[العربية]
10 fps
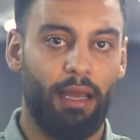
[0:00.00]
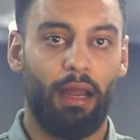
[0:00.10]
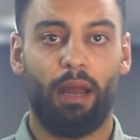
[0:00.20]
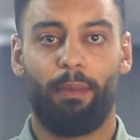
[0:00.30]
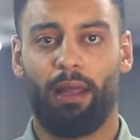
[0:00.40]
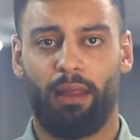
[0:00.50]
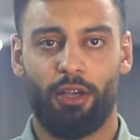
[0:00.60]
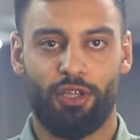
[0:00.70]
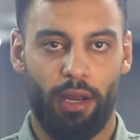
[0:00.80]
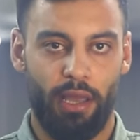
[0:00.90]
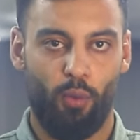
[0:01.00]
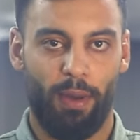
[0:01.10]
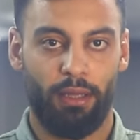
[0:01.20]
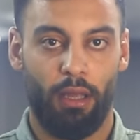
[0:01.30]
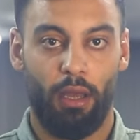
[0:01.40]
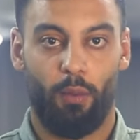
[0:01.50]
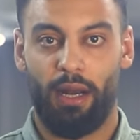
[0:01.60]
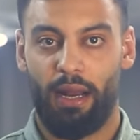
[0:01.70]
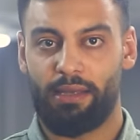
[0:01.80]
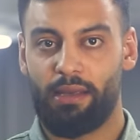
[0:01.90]
إلى 14 يوما
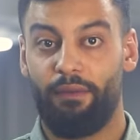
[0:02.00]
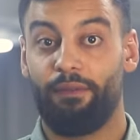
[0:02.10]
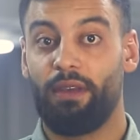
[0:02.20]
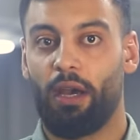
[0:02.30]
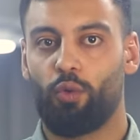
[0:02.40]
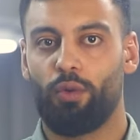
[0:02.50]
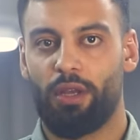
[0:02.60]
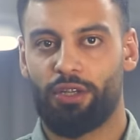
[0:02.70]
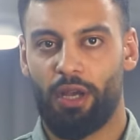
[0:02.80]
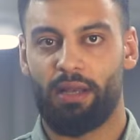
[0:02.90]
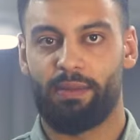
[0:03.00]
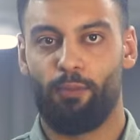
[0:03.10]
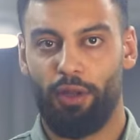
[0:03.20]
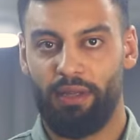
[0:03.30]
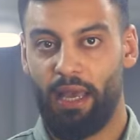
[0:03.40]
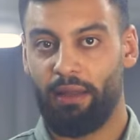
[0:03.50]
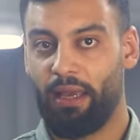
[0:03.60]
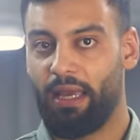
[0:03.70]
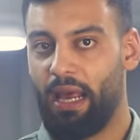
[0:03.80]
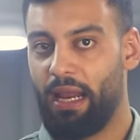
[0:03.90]
وللأسف يكون الشخص معديا
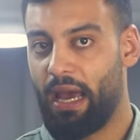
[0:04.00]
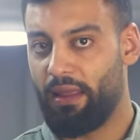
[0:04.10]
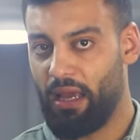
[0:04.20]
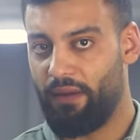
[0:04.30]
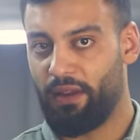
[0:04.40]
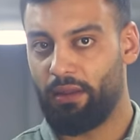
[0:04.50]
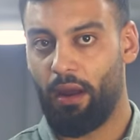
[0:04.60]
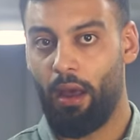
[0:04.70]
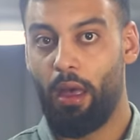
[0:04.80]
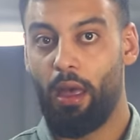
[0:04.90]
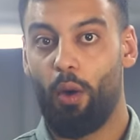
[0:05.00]
خلال هذه الفترة